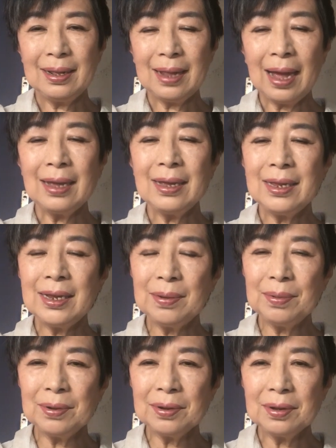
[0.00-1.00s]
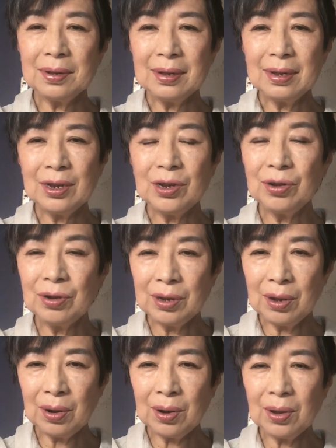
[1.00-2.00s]
第1部収
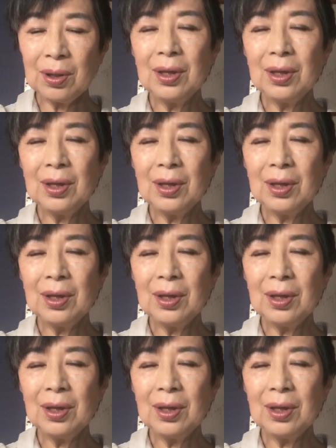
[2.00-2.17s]
容、